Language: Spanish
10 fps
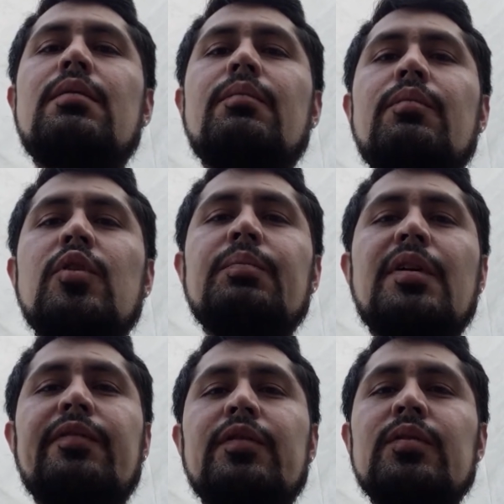muy
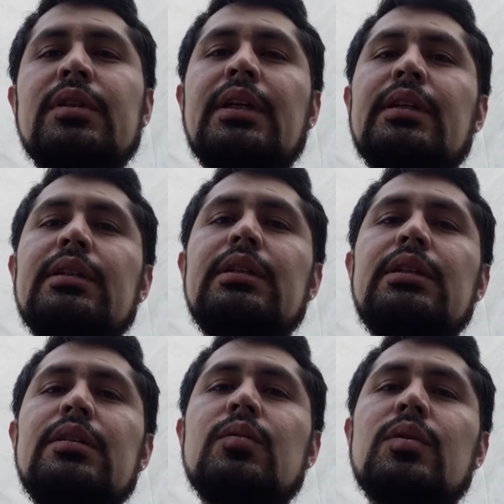profunda
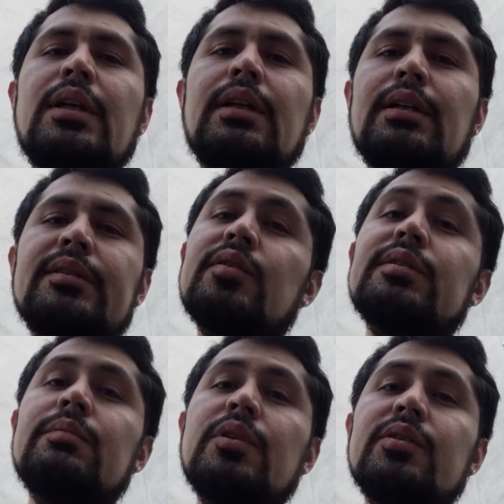y una relación
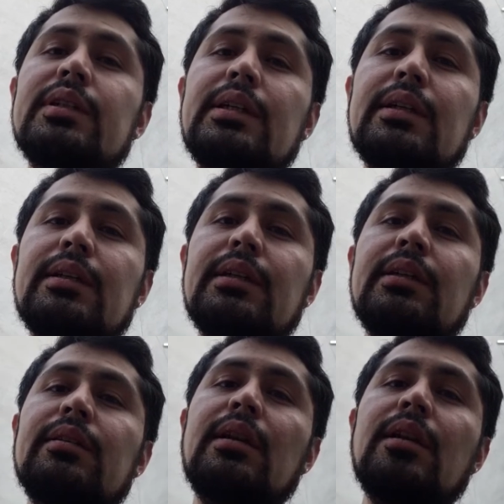simbiótica
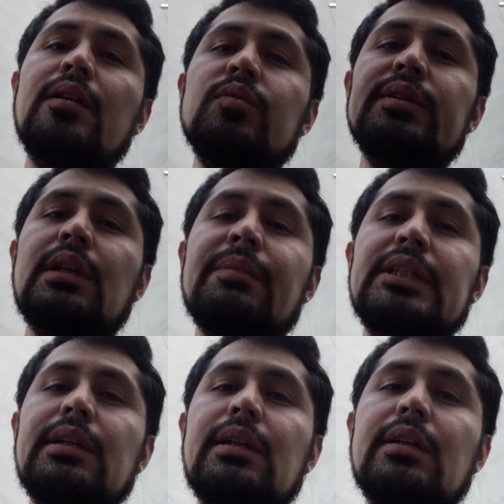entre la luz y la
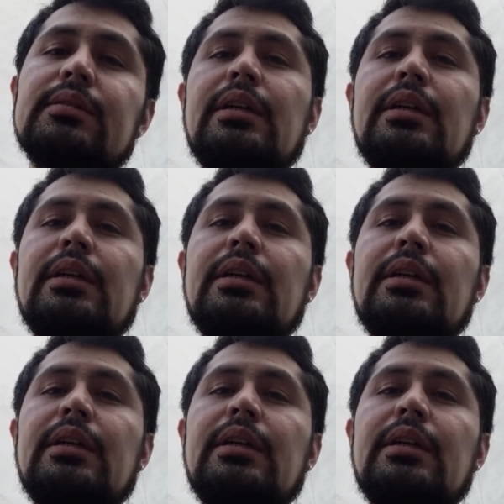materia.